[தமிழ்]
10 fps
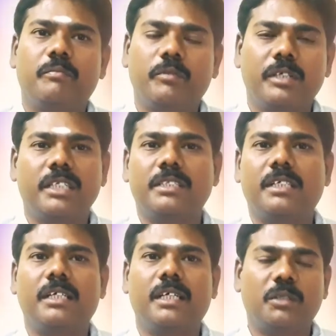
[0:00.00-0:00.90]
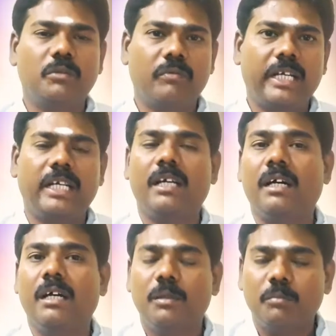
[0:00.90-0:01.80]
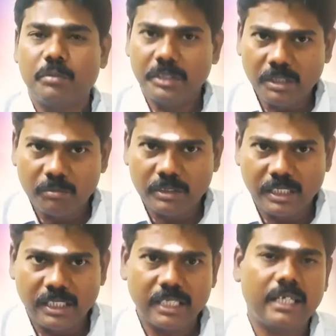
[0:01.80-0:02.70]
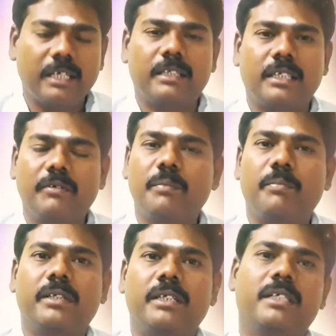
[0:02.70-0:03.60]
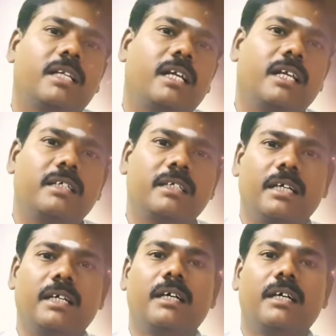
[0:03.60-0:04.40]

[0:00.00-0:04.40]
முயற்சிகள் எதுவும் வேண்டாம் புதிய முதலீடுக தவிர்ப்பது நல்லதுங்க